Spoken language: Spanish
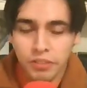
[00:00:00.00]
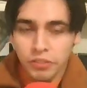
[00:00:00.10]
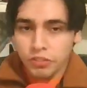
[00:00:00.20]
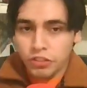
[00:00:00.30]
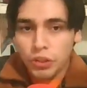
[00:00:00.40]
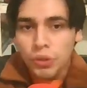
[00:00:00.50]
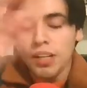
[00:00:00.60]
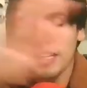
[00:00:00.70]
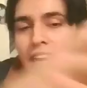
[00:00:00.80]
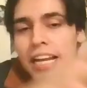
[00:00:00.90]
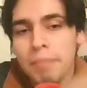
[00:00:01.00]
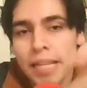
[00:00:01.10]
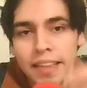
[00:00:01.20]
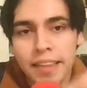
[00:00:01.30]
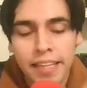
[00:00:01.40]
Yo
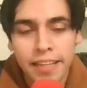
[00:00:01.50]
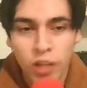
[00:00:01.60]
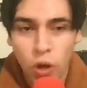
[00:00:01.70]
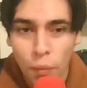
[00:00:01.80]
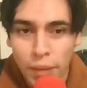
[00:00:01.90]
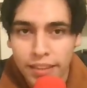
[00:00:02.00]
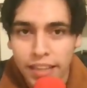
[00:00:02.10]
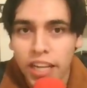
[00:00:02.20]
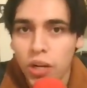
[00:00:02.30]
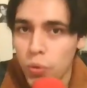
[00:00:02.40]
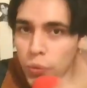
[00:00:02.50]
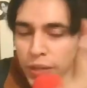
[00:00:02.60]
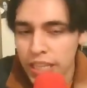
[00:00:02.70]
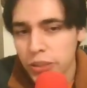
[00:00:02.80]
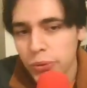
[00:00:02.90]
realmente comentar una
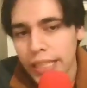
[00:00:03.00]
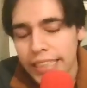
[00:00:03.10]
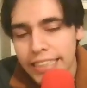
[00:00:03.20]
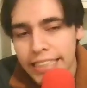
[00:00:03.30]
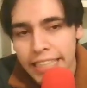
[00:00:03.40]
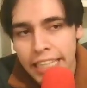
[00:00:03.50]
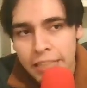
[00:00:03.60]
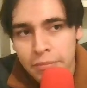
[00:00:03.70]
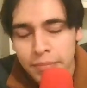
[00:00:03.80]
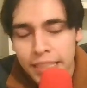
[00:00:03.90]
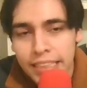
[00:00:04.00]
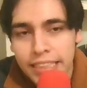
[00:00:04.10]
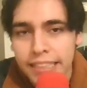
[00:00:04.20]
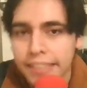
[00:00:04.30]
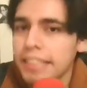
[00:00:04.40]
sola escena me
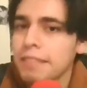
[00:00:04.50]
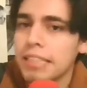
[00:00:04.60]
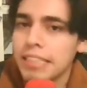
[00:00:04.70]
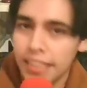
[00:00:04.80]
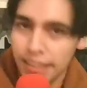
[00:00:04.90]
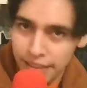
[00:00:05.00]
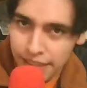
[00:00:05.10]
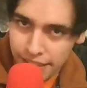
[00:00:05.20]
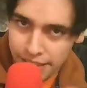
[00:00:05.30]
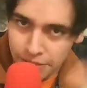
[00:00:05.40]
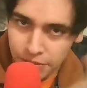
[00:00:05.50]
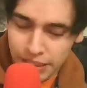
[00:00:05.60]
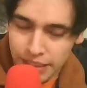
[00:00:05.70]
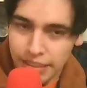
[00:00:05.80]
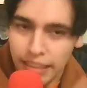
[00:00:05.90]
sería bastante
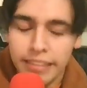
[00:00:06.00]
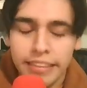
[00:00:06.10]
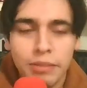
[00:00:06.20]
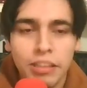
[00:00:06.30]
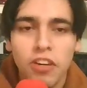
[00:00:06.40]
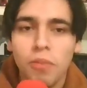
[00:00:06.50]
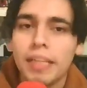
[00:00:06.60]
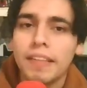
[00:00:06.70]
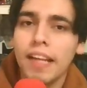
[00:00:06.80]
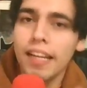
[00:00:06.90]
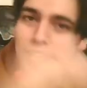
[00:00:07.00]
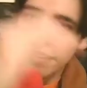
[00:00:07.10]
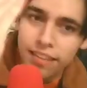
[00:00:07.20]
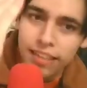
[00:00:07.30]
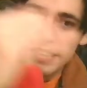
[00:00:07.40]
difícil, así que voy a comentar
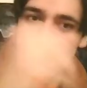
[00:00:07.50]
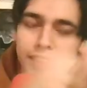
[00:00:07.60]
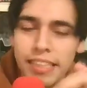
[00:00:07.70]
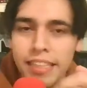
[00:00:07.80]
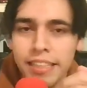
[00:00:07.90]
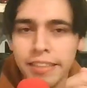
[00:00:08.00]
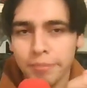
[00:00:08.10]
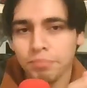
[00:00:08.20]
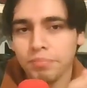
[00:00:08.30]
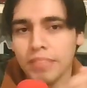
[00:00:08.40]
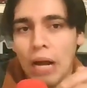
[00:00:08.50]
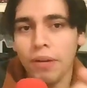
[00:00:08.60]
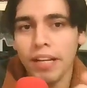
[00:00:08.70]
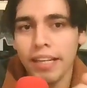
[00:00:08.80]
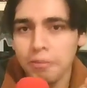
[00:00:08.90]
tres escenas, aunque